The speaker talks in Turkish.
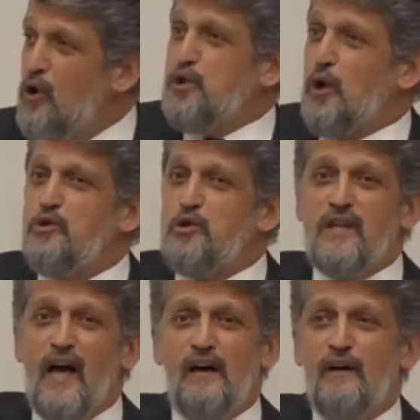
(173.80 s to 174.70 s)
Onun
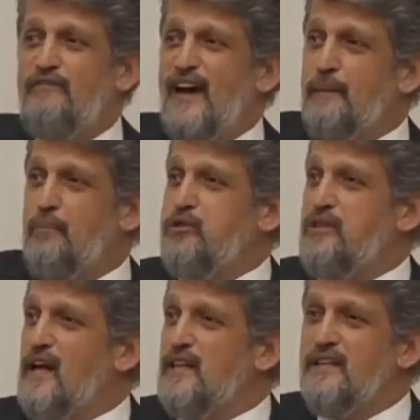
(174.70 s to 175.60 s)
sonucunda
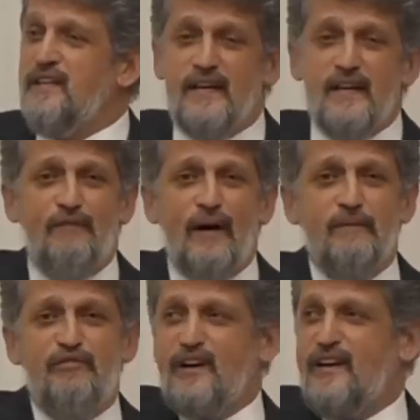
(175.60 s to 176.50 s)
feribotlar alındı,
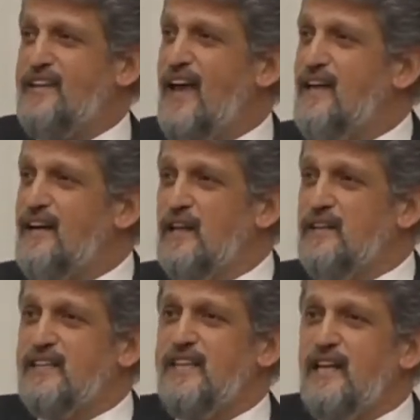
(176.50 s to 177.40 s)
efendim fırkateynler
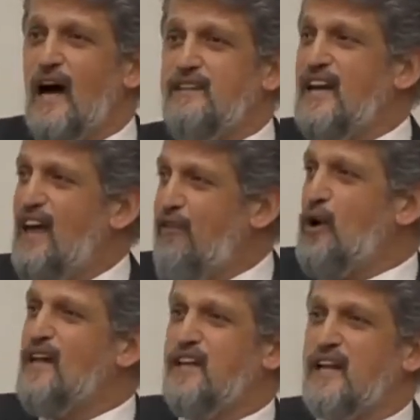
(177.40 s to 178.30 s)
alındı, silahlar,
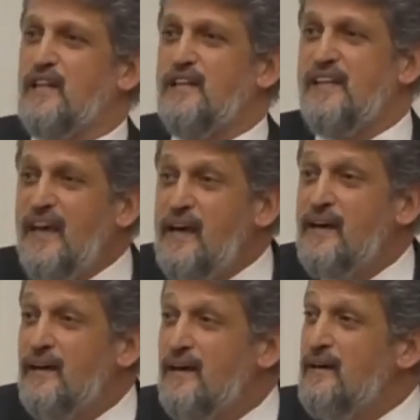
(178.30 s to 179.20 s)
F-16'lar alındı.
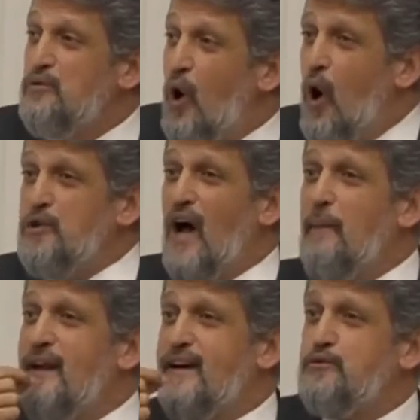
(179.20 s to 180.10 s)
Ne oldu?
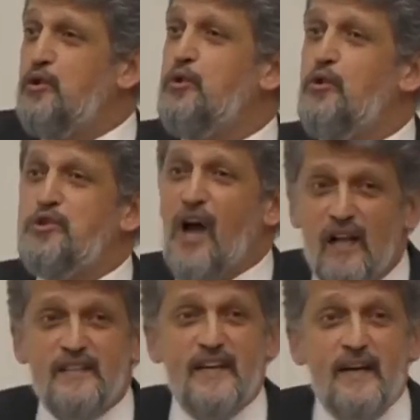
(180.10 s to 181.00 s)
Amerika düdüğü
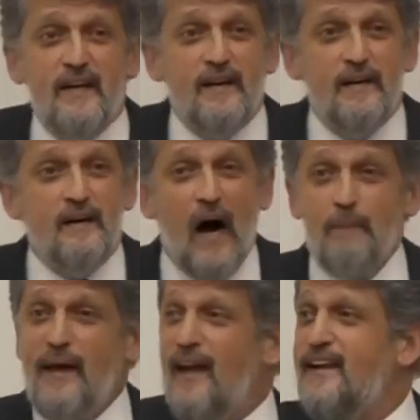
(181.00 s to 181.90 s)
çaldı
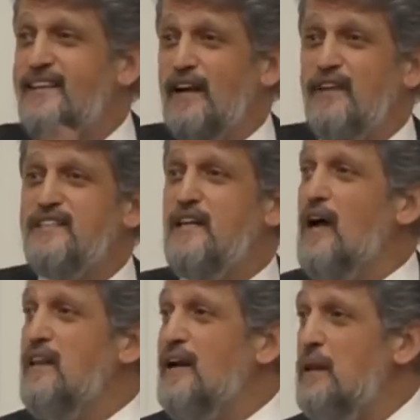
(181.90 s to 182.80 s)
ama her iki tarafta
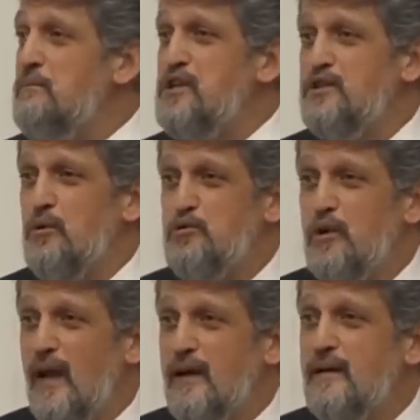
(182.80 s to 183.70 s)
silahlar almıştı
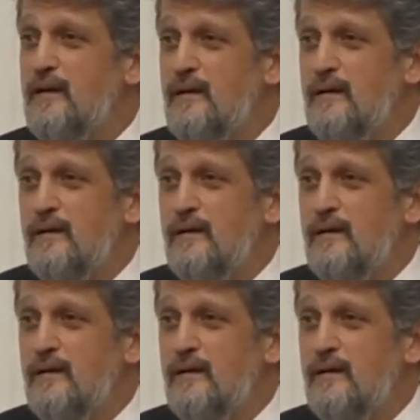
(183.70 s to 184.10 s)
sonuç olarak.